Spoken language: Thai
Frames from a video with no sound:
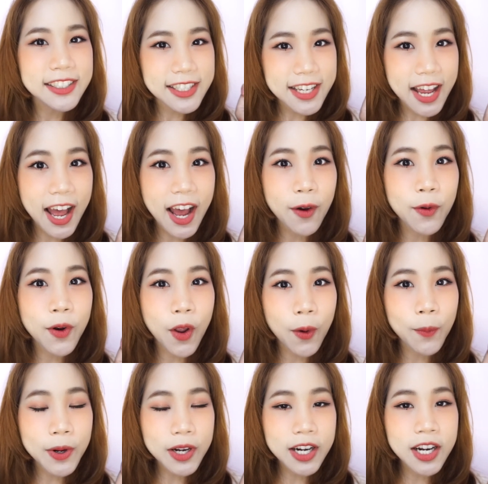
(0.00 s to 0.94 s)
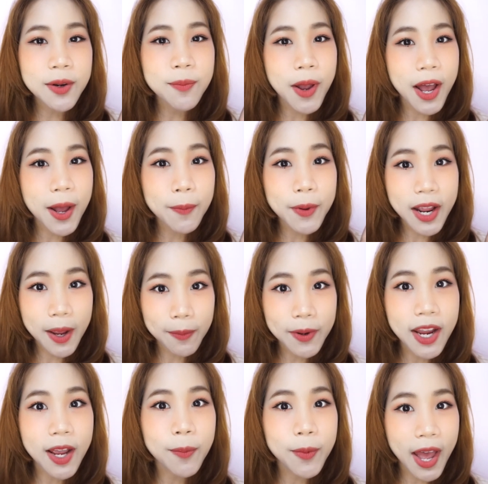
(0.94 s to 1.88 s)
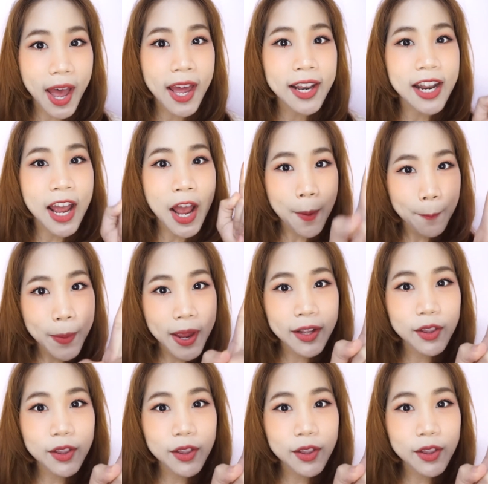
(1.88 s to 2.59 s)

จะเอารองพื้นมาเปรียบเทียบกันเป็